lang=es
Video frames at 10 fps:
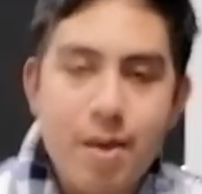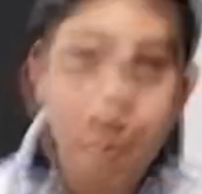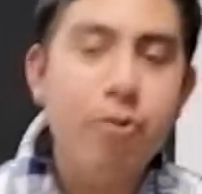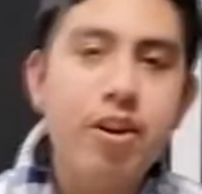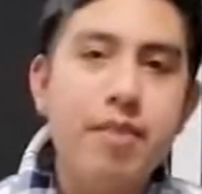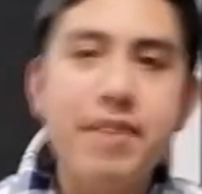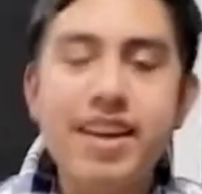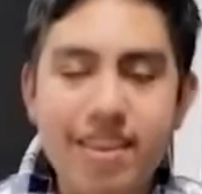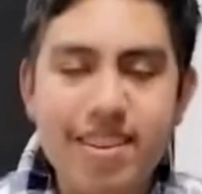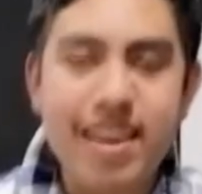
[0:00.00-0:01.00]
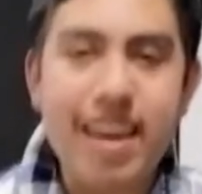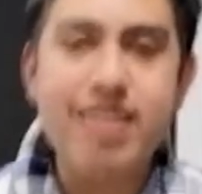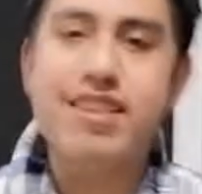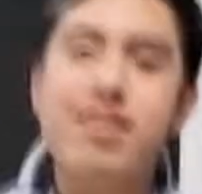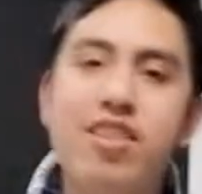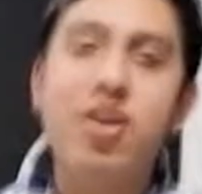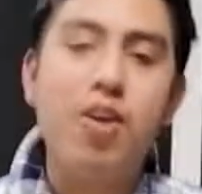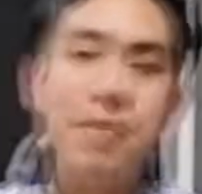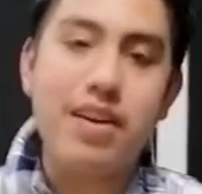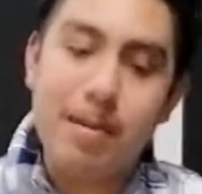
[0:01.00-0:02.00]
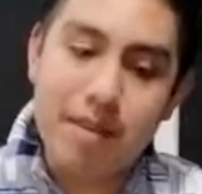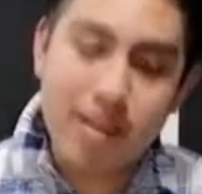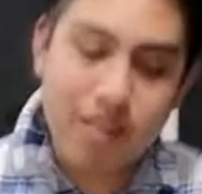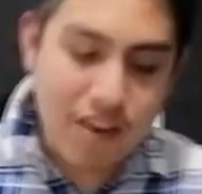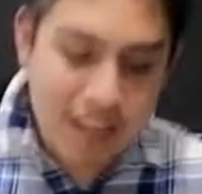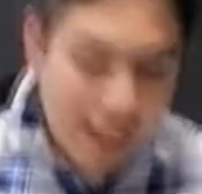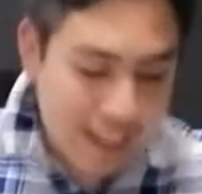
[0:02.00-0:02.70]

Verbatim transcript: Bueno amigos, eso ha sido todo para el video de hoy.